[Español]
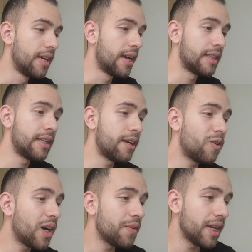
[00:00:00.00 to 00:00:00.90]
El dinero
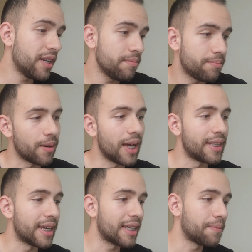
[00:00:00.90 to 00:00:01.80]
va y viene, pero la
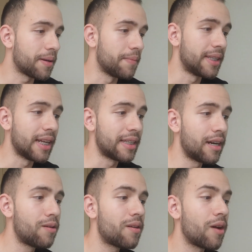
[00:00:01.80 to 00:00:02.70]
ética te permitirá tener